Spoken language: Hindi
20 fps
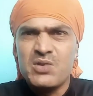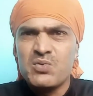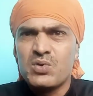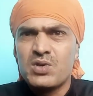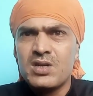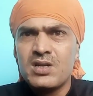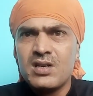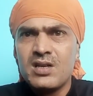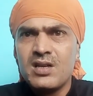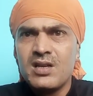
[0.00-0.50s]
न्यूज
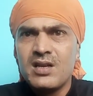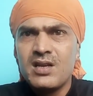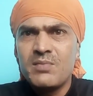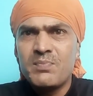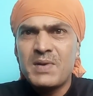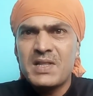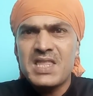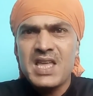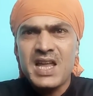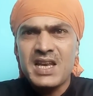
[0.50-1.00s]

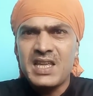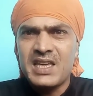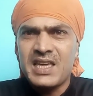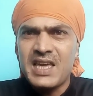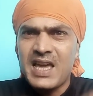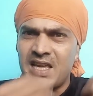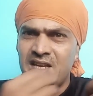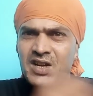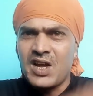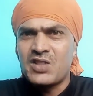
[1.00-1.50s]
पता नहीं
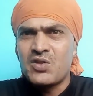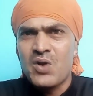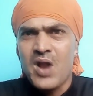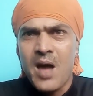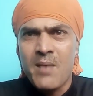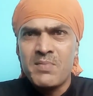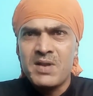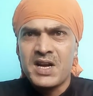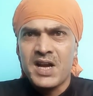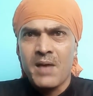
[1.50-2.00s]
क्या इनका तो
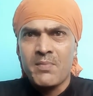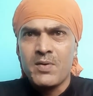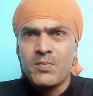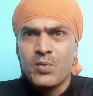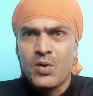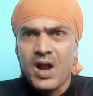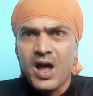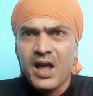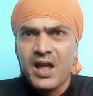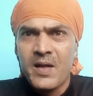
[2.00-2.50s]
नाम लेना भी
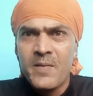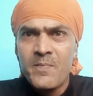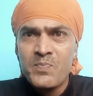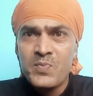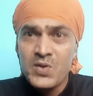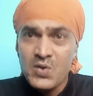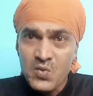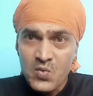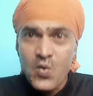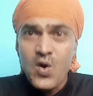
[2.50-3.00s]
बुरा है
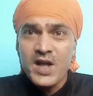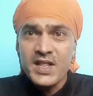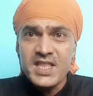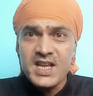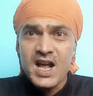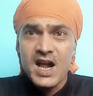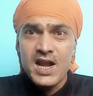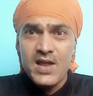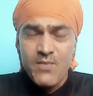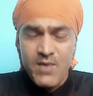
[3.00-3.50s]
वो है
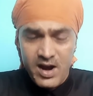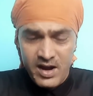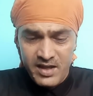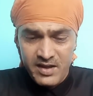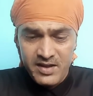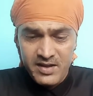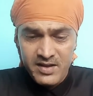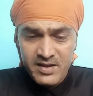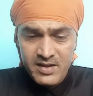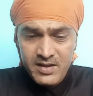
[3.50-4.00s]
दिखाने वाले
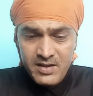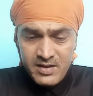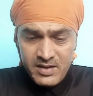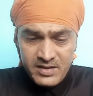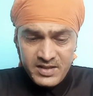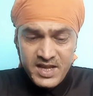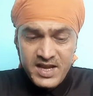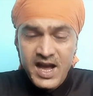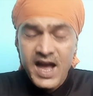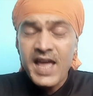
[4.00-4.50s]

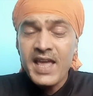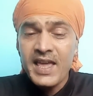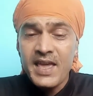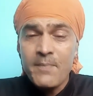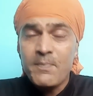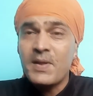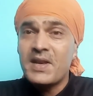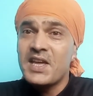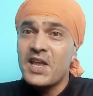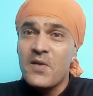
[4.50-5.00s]
दिखाएंगे
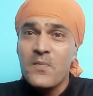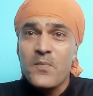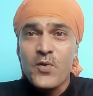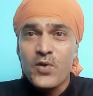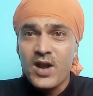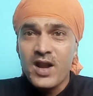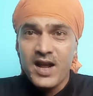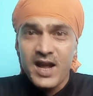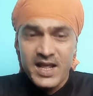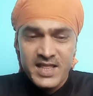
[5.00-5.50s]
फिर ये
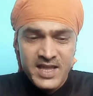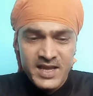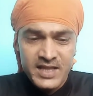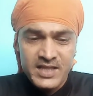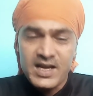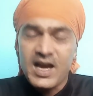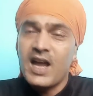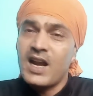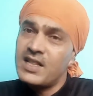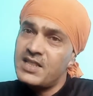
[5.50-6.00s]
रिपोर्ट लगा दें ये
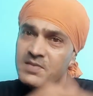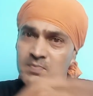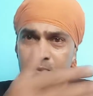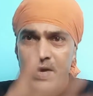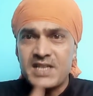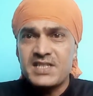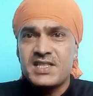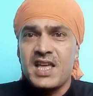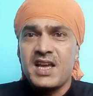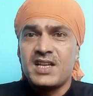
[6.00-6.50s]
दिखा रहे
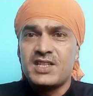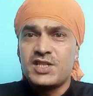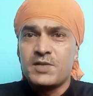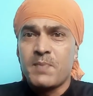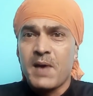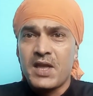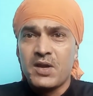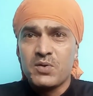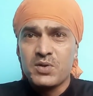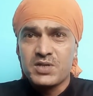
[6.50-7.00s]
भेज देंगे जिस
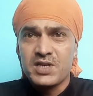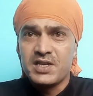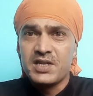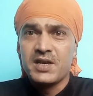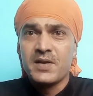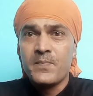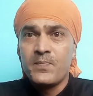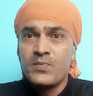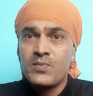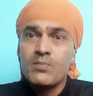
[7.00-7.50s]
भाई को
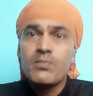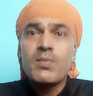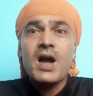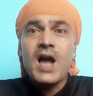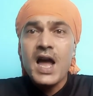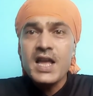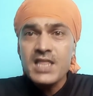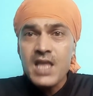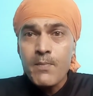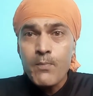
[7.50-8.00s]
चाहिए
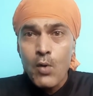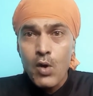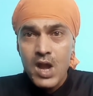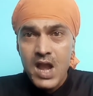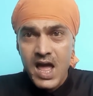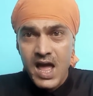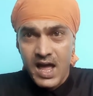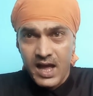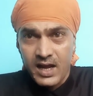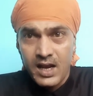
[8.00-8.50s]
बकायदा बोल
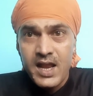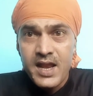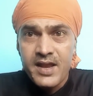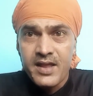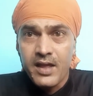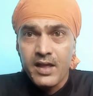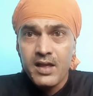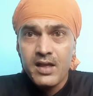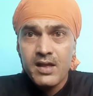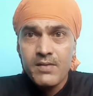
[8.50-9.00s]
रहा है अगले
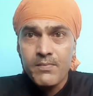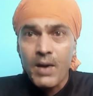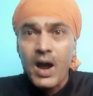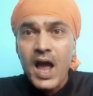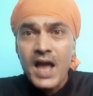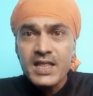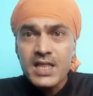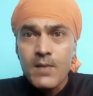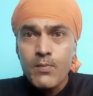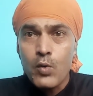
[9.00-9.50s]
ने
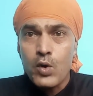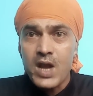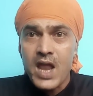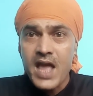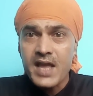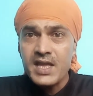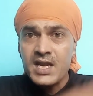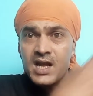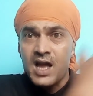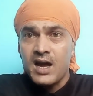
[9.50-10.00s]
बकायदा बोल रहा
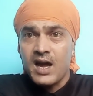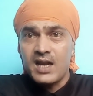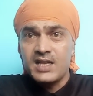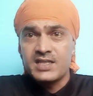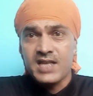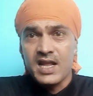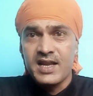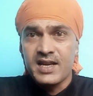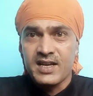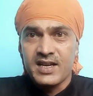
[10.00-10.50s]
है कि इनका
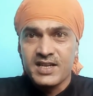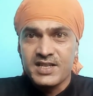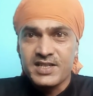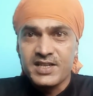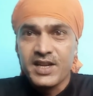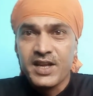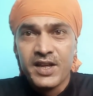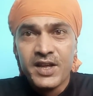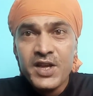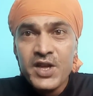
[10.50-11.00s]
खालिस्तानी
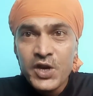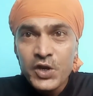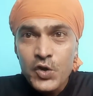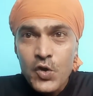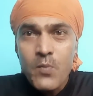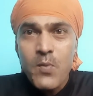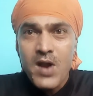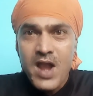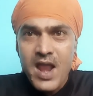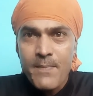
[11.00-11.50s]
कनेक्शन है
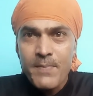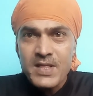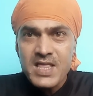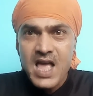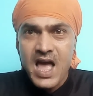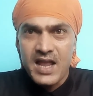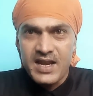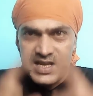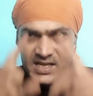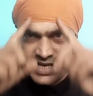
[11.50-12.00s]
क्यों बोल रहा
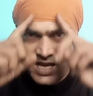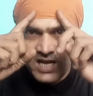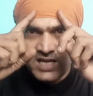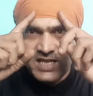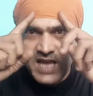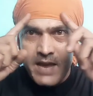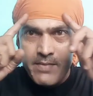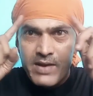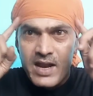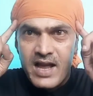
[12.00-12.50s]
पता निशान
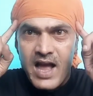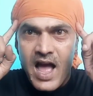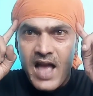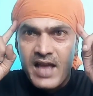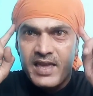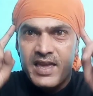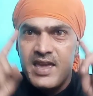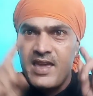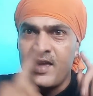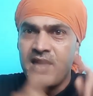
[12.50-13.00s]
साहिब लगा
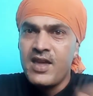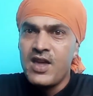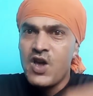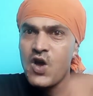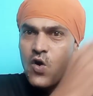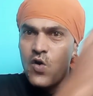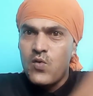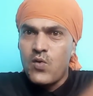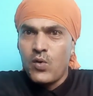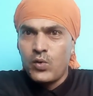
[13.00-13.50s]
के
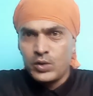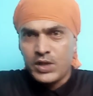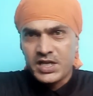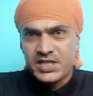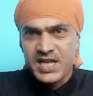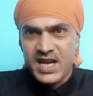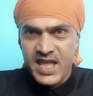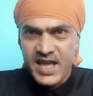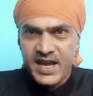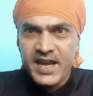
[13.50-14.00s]
और वो उधर
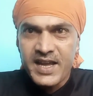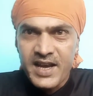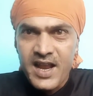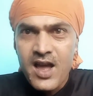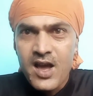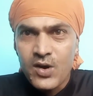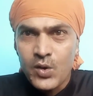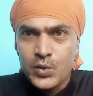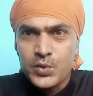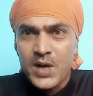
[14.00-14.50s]
चले गए
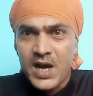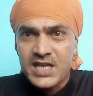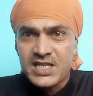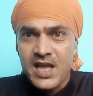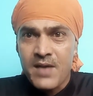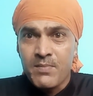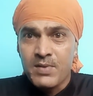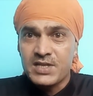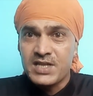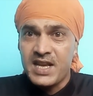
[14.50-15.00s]
ना गुरुद्वारा
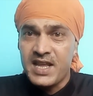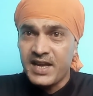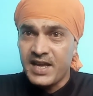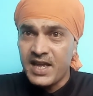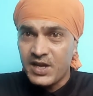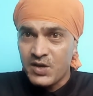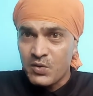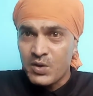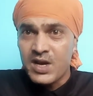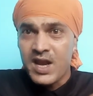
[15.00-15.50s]
साहिब में चले
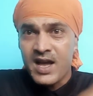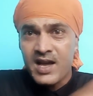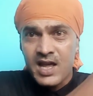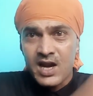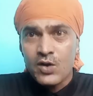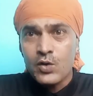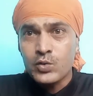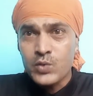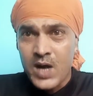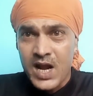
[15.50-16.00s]
गए क्योंकि
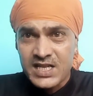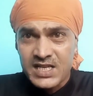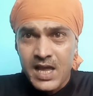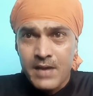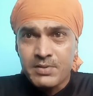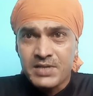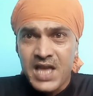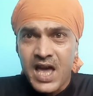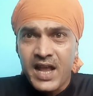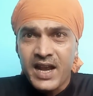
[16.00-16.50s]
लंगर गुरुद्वारा
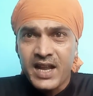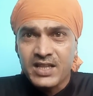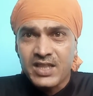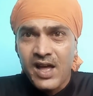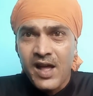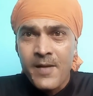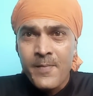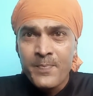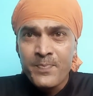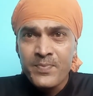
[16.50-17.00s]
साहिब से आ रहा
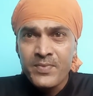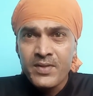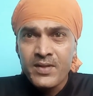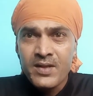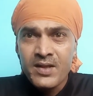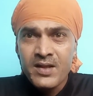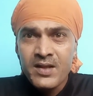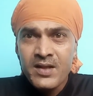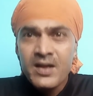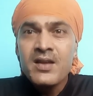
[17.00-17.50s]
था
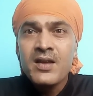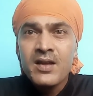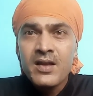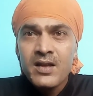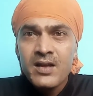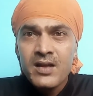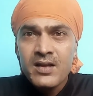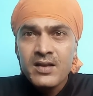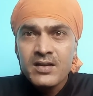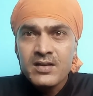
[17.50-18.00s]

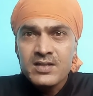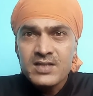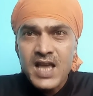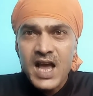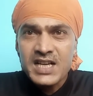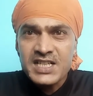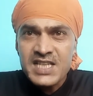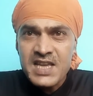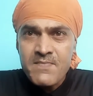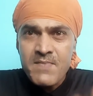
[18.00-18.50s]

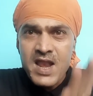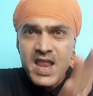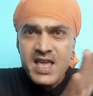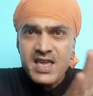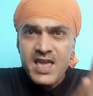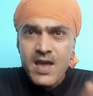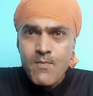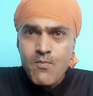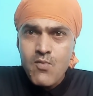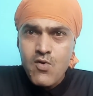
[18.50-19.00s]
साक्षी
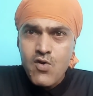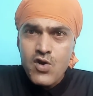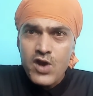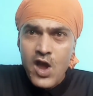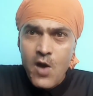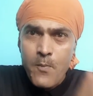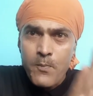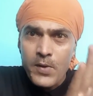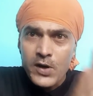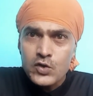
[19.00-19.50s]
मलिक के मुंह के
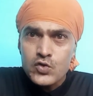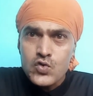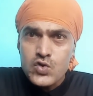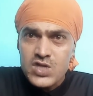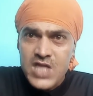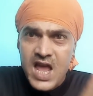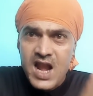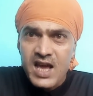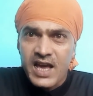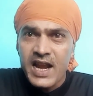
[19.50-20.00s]
ऊपर
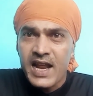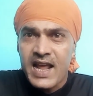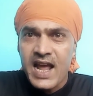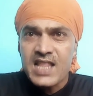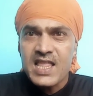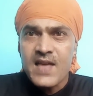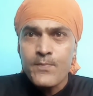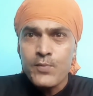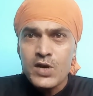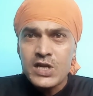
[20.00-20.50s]
जूता रख रखा
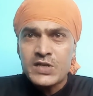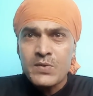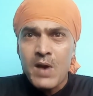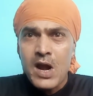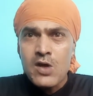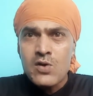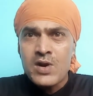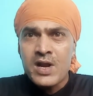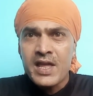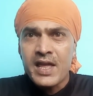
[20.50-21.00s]
था पुलिस
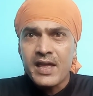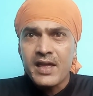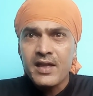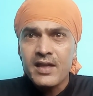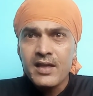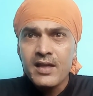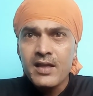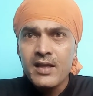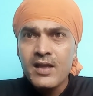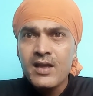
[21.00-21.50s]
वालों ने
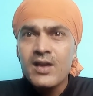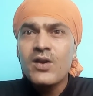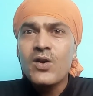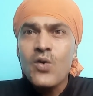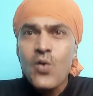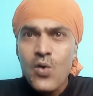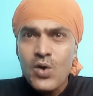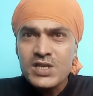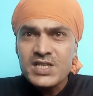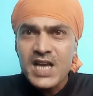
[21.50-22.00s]

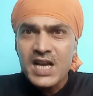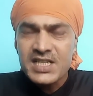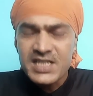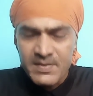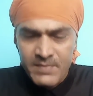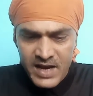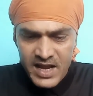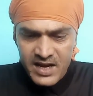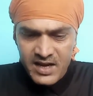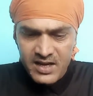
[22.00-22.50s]
कौन साक्षी
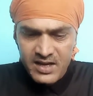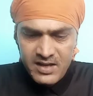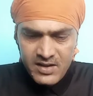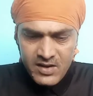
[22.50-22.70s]
मलिक